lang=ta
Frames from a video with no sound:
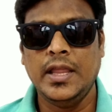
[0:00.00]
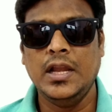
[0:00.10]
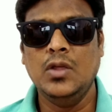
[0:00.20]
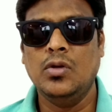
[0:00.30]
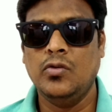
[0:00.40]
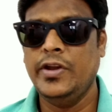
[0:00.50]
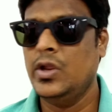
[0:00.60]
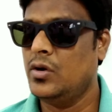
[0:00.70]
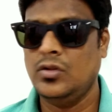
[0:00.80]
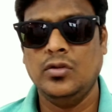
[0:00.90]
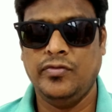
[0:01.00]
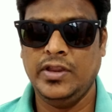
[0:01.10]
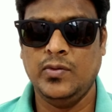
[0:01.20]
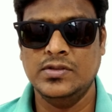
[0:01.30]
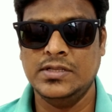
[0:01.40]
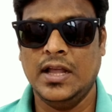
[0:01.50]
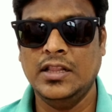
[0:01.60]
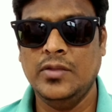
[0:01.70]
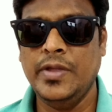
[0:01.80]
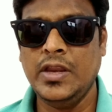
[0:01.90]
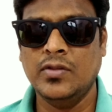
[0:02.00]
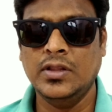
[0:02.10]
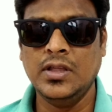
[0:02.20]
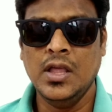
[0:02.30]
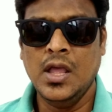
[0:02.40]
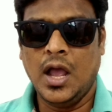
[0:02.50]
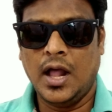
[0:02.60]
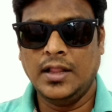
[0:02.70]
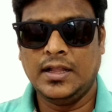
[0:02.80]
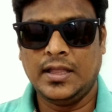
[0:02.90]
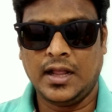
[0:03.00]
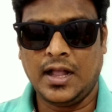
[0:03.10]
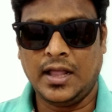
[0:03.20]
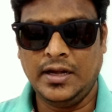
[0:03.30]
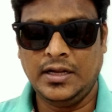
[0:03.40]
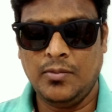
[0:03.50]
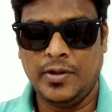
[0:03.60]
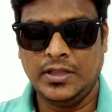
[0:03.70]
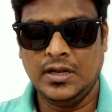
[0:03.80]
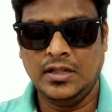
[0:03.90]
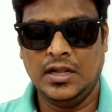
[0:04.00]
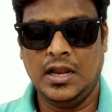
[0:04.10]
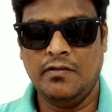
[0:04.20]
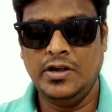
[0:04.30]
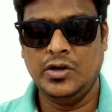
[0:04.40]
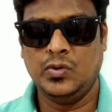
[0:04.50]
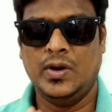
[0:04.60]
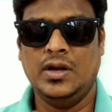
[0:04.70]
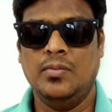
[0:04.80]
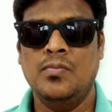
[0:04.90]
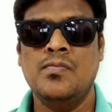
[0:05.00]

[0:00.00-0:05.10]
டெய்லி ஒரு வீடியோன்றது ஒரு ஃப்ரீக்வன்சி அந்தமாரி வந்து அது க கரெக்டாக பார்த்தீங்கன்னா அந்த லெவன் டு டுவெல்